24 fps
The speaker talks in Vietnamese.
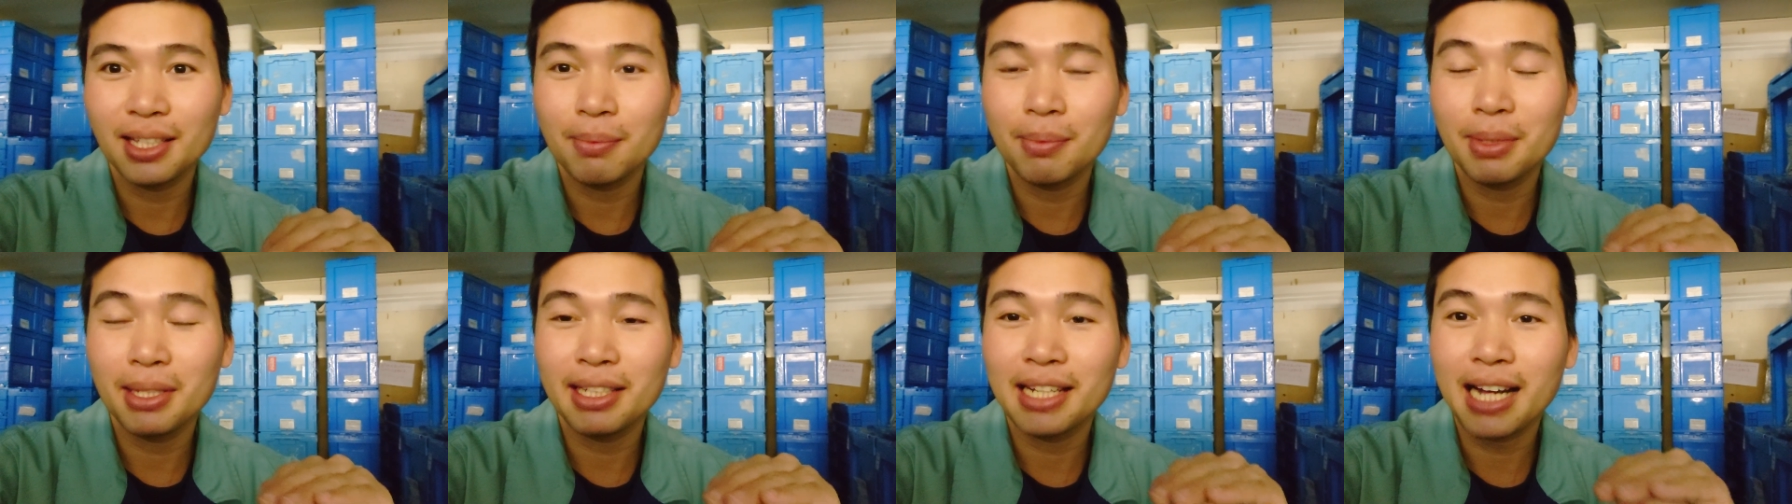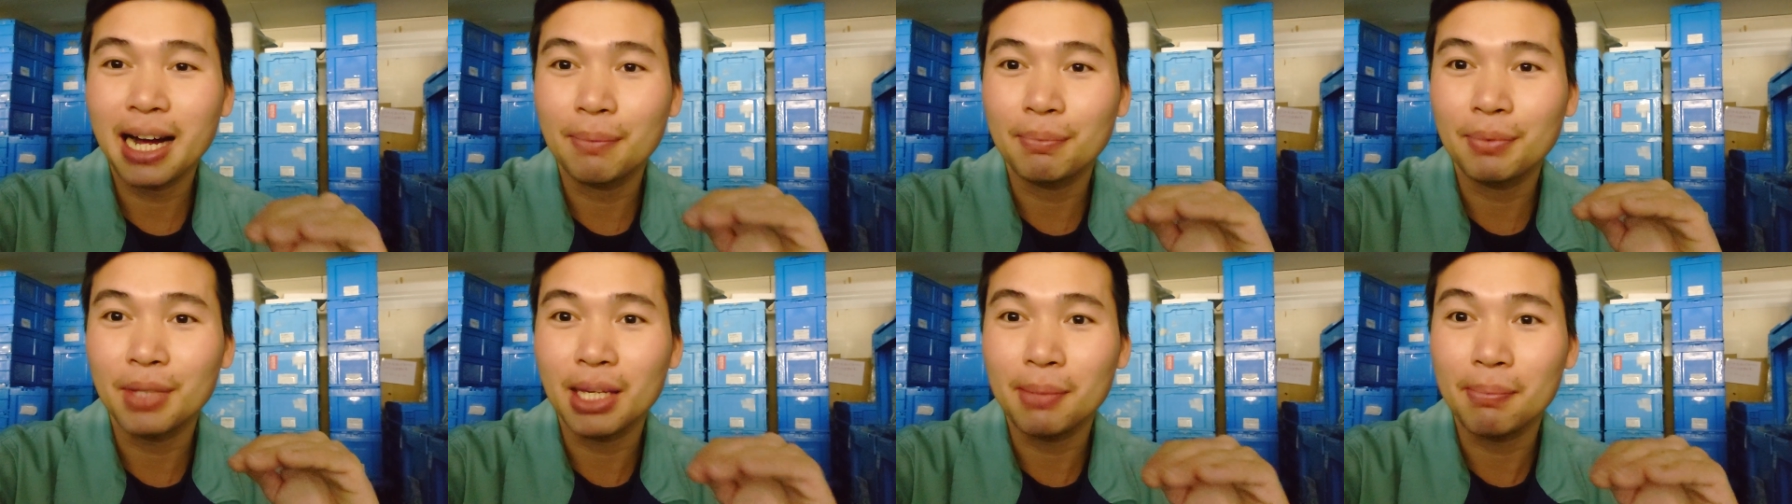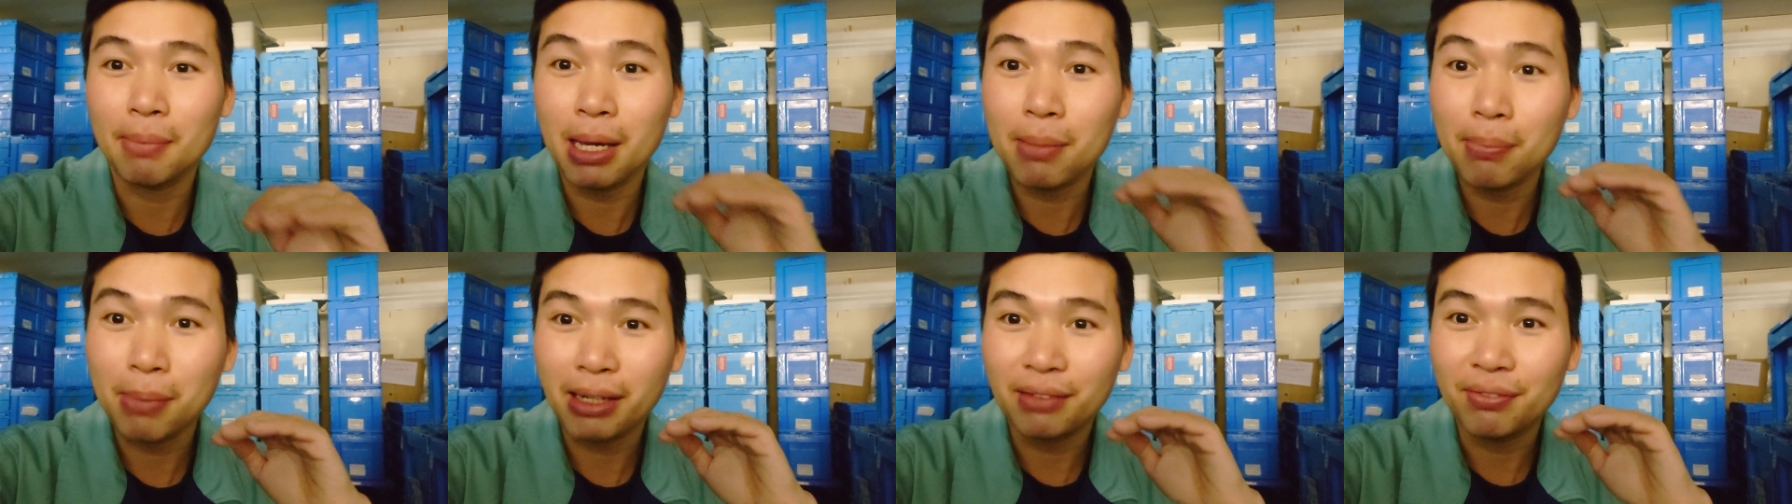thì mình cảm
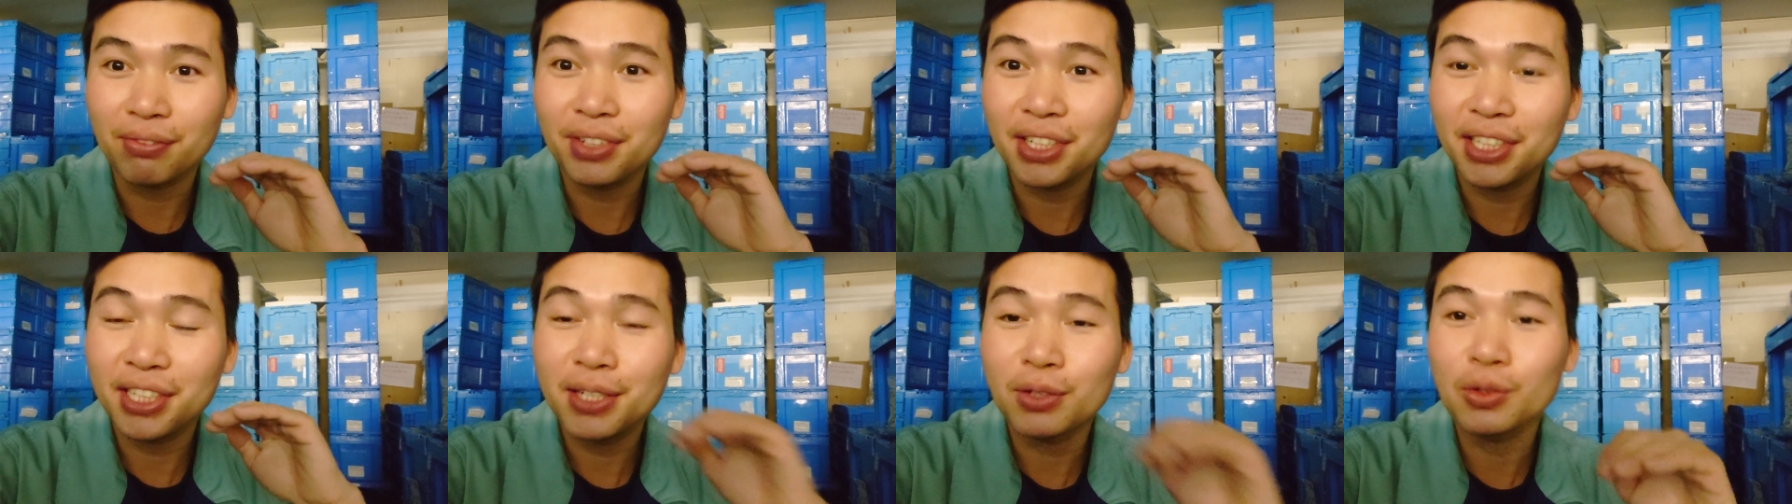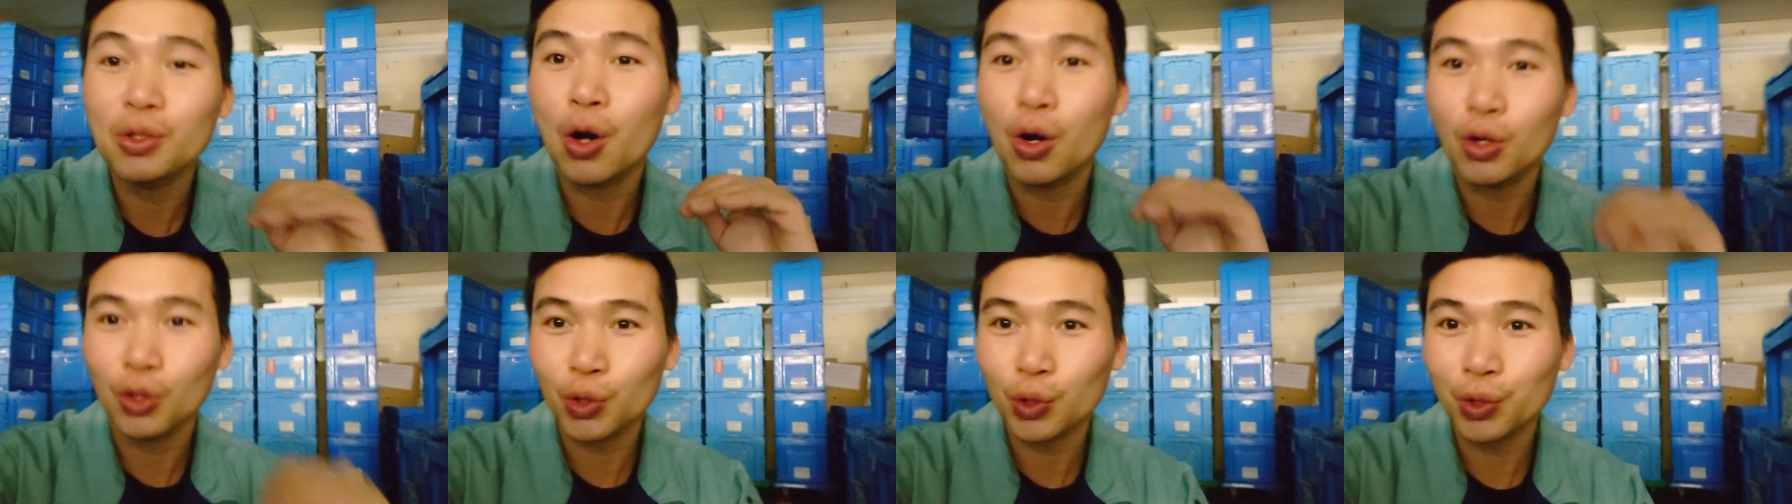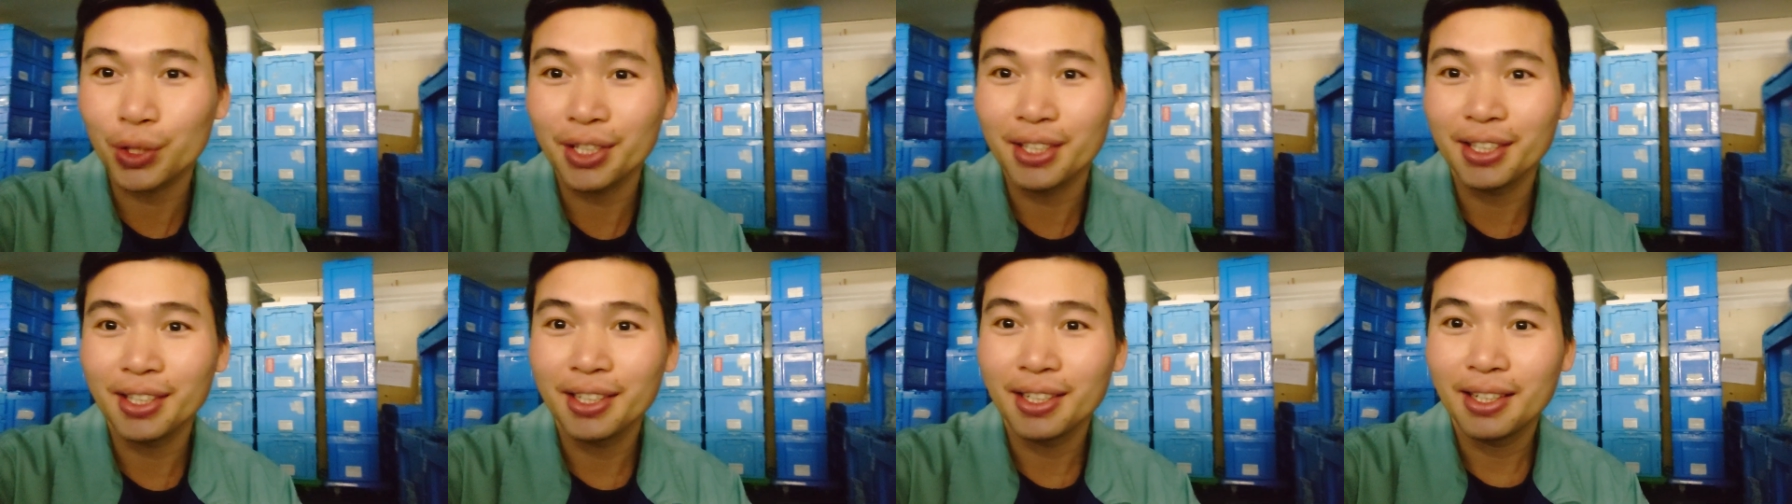thấy may mắn vì điều đó
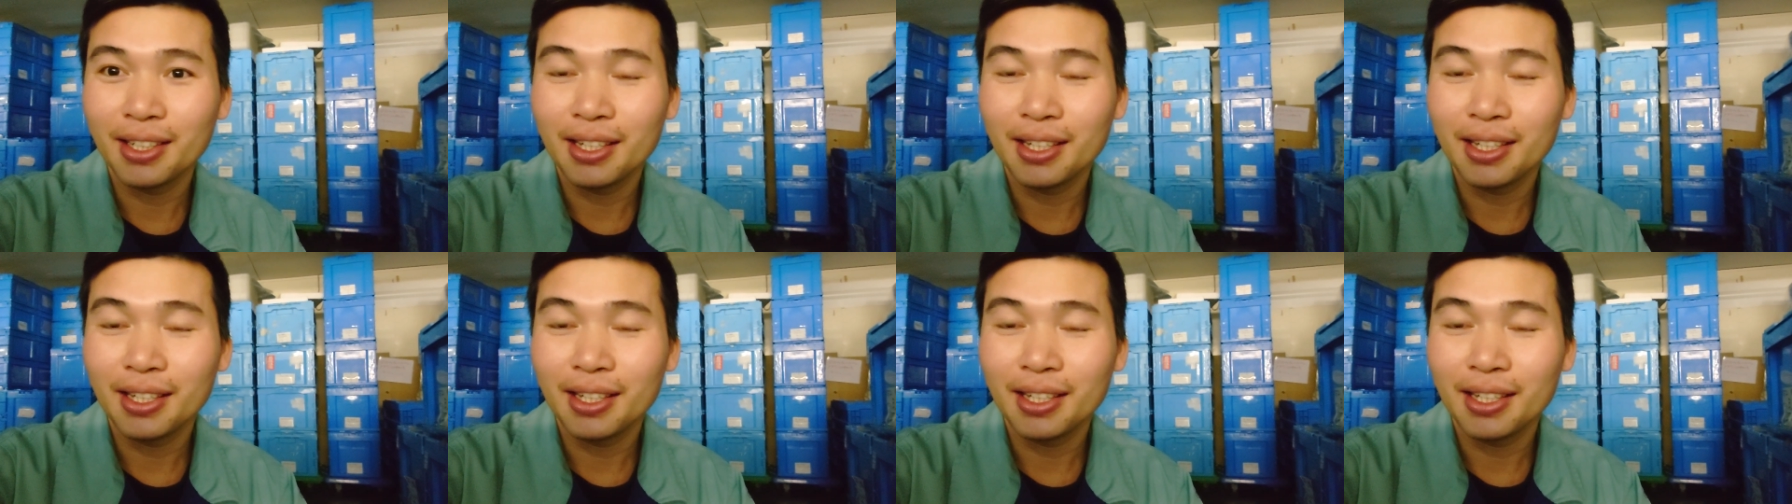rồi